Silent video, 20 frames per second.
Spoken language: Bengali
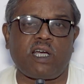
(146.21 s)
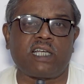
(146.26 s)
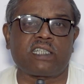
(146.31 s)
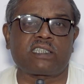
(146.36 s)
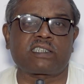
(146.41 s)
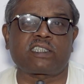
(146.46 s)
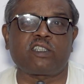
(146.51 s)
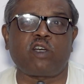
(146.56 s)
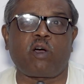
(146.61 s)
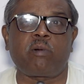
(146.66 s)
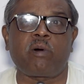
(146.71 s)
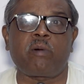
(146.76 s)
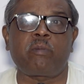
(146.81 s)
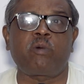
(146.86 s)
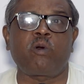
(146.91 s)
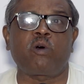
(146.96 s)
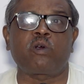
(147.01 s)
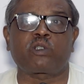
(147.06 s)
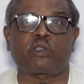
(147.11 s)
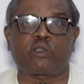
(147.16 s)
আজকে
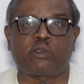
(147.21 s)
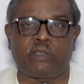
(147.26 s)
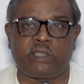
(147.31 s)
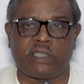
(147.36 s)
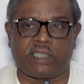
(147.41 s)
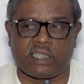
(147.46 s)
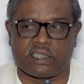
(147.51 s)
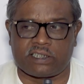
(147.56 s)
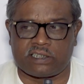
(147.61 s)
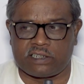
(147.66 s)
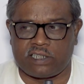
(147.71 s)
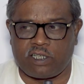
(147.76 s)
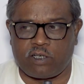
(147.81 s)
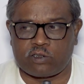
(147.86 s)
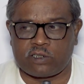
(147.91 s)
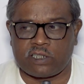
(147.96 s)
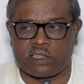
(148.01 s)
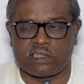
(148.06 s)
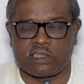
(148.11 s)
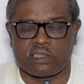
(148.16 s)
অপভ্রংশ হয়ে গেছে
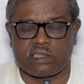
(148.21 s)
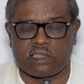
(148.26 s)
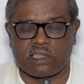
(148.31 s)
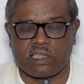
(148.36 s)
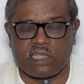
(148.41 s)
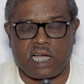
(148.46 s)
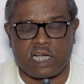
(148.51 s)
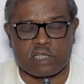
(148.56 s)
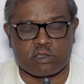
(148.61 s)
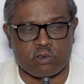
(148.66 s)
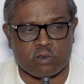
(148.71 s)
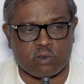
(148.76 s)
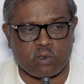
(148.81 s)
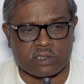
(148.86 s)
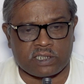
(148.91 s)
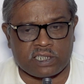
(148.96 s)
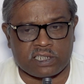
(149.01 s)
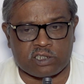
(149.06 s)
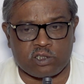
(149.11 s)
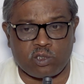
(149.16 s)
অর্থাৎ আসল
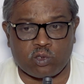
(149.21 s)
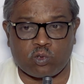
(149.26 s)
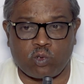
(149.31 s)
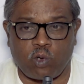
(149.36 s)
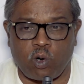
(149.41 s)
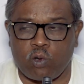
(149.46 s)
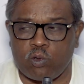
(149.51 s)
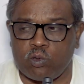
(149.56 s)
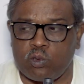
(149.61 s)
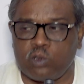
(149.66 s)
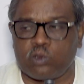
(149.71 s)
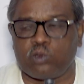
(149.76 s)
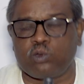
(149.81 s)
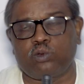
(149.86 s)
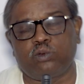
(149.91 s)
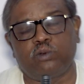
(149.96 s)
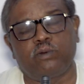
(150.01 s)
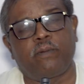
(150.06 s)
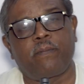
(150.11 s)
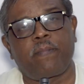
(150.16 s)
কথাটা ছিল কৌলগুরু